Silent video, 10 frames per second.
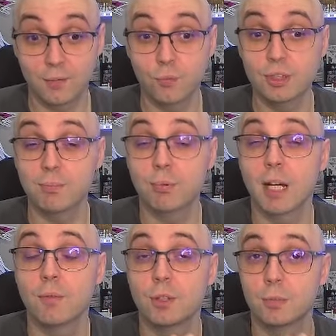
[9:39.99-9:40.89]
vous allez pouvoir
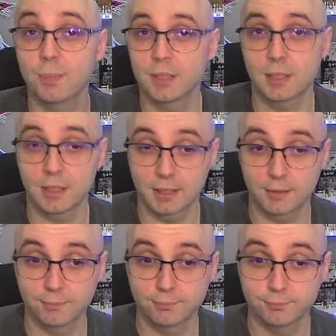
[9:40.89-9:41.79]
invoquer cette
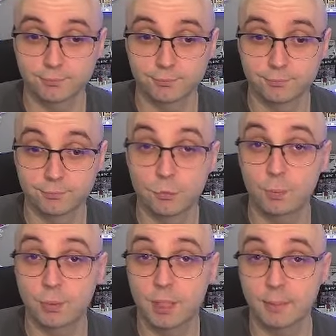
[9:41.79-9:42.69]
carte
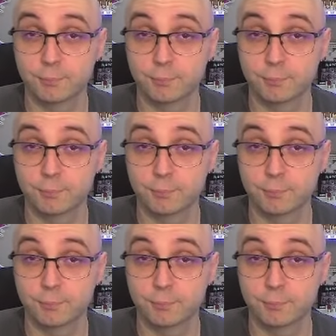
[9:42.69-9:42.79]
depuis la main.